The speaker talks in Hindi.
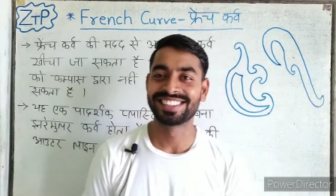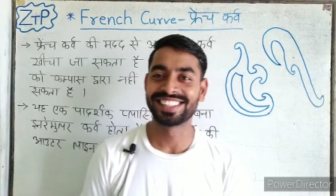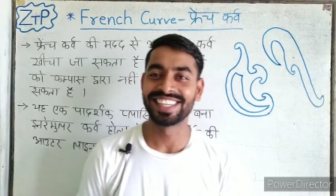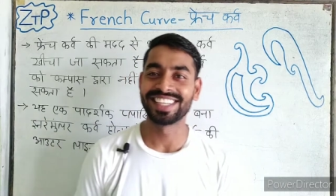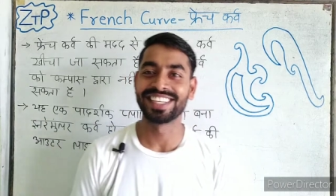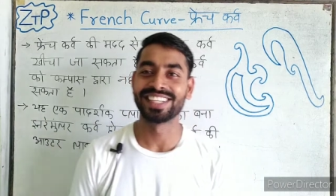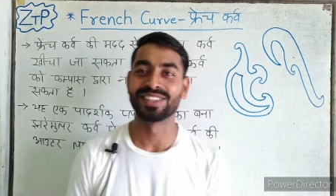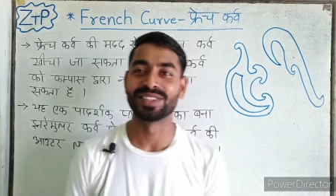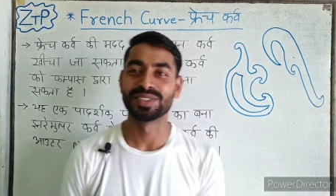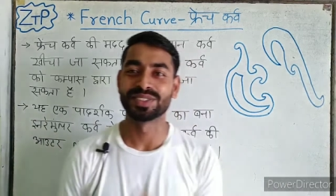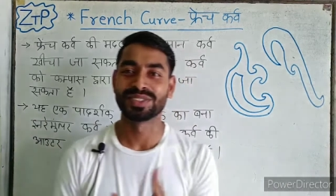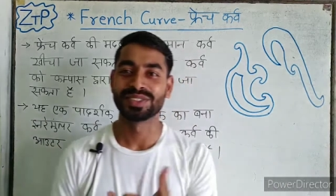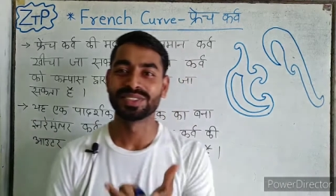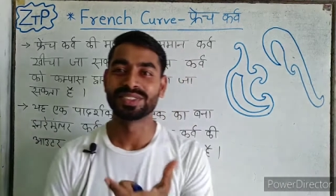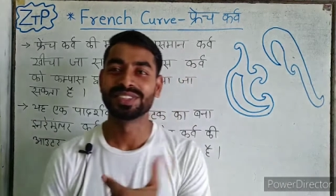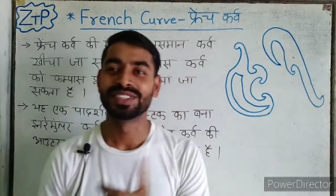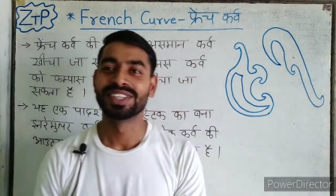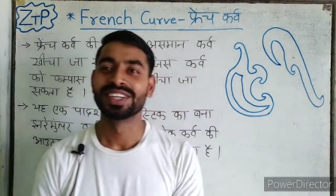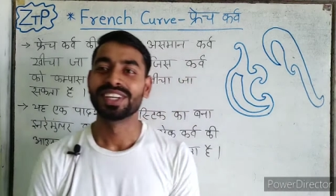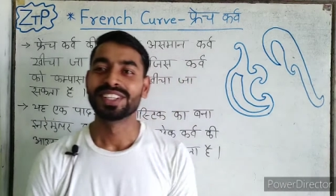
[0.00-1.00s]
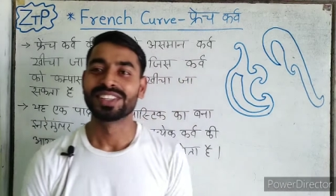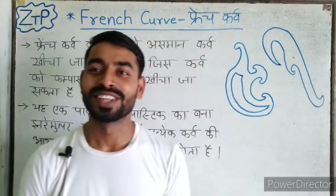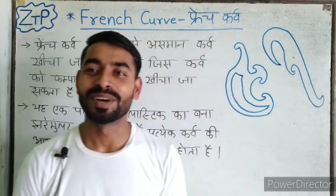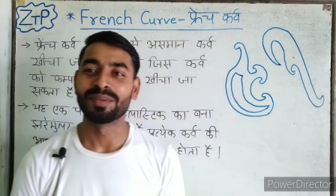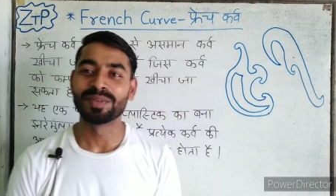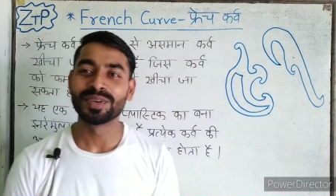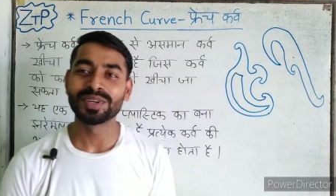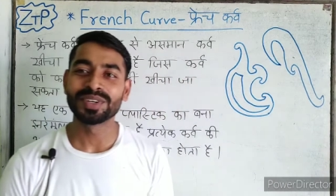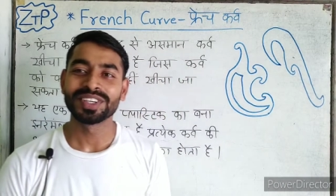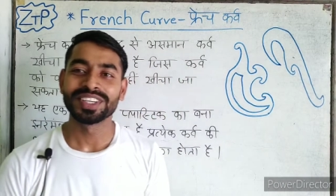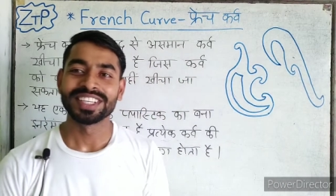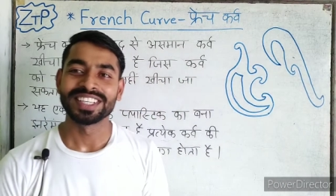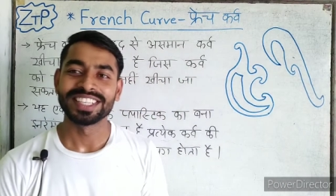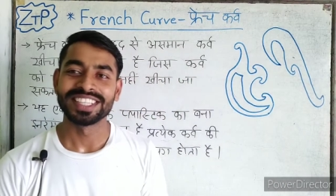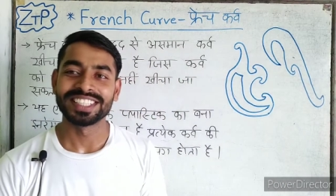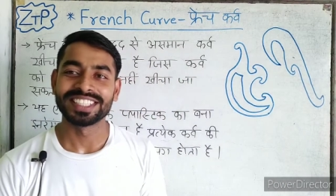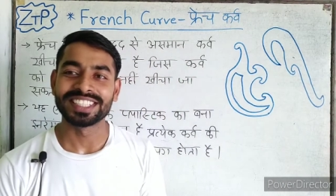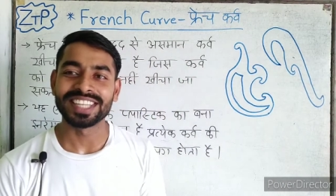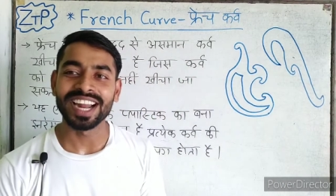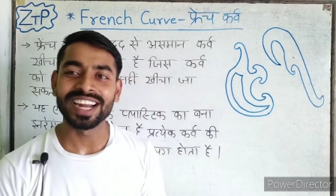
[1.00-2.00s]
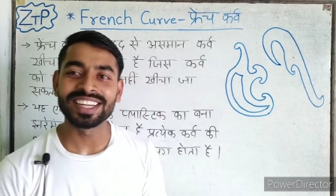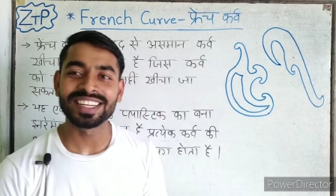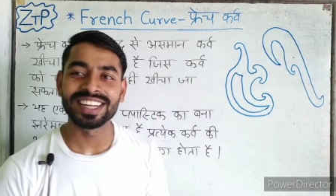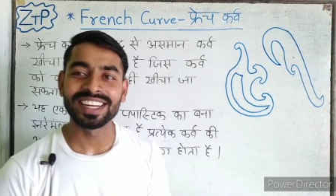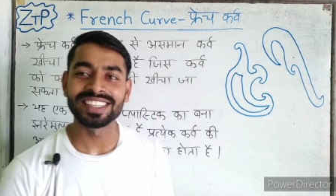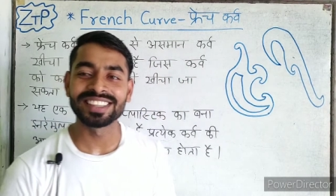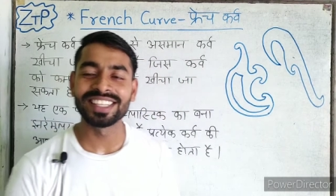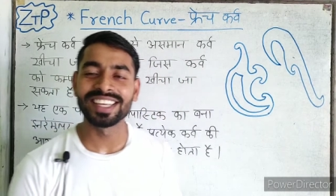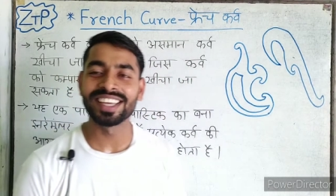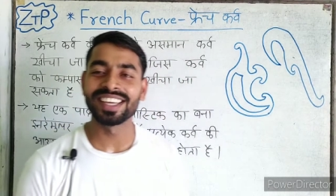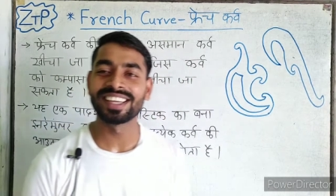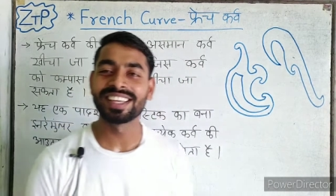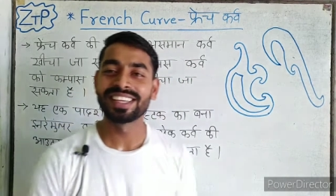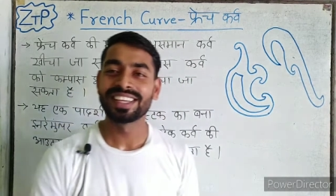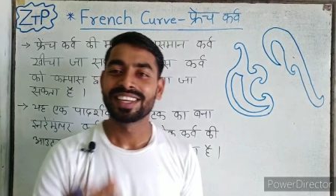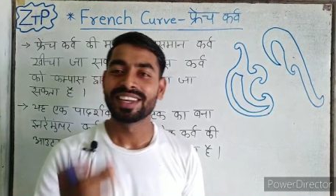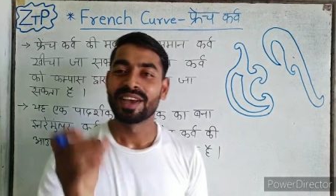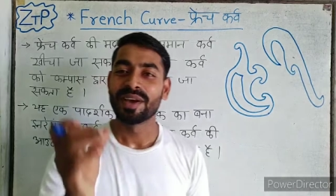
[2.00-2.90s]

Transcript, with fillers: चलिए दोस्तों तो हम लोग स्टार्ट करते हैं